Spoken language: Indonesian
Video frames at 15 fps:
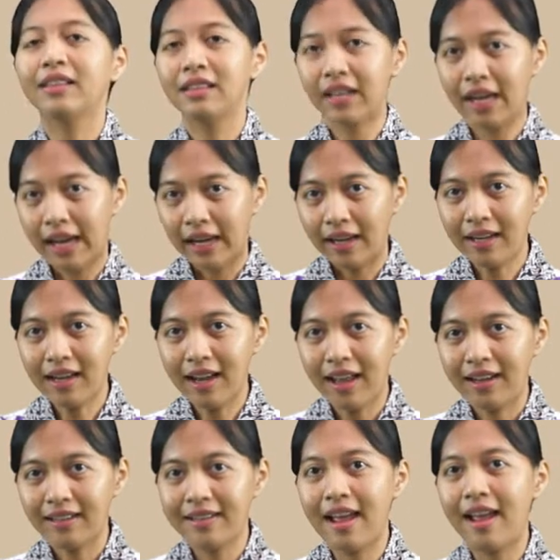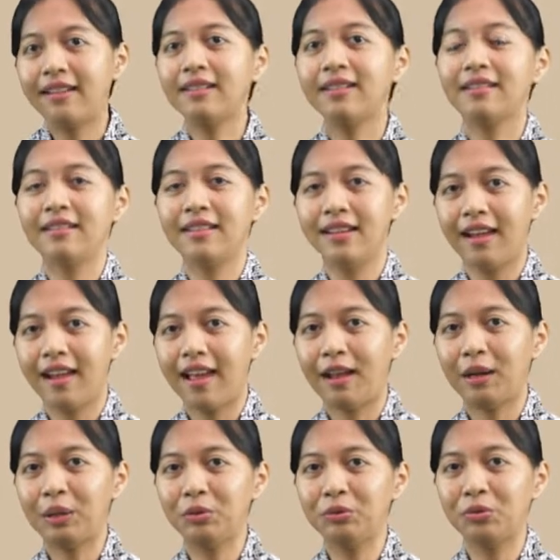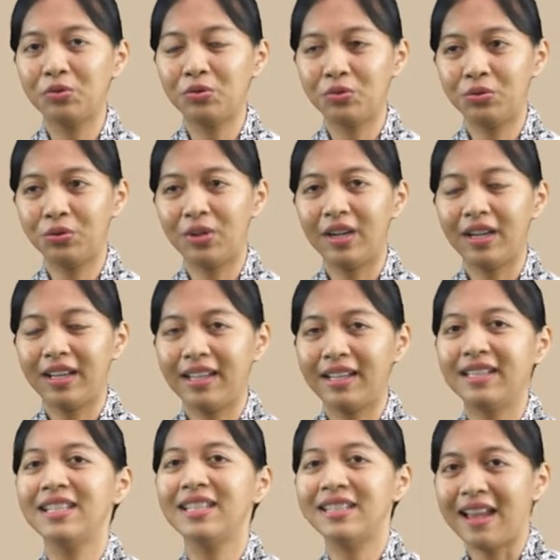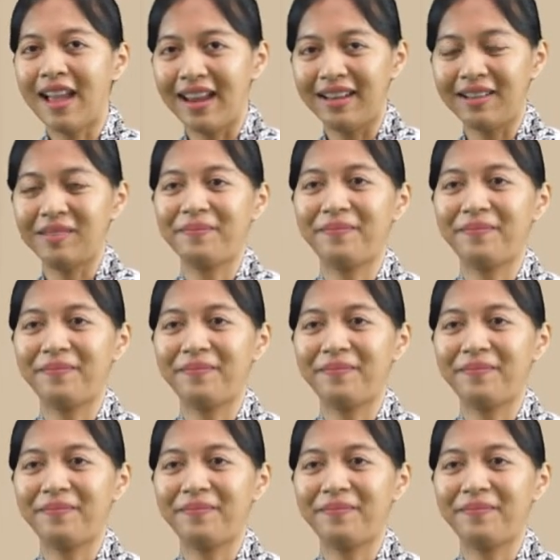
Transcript: tren dan dengan unsur desain.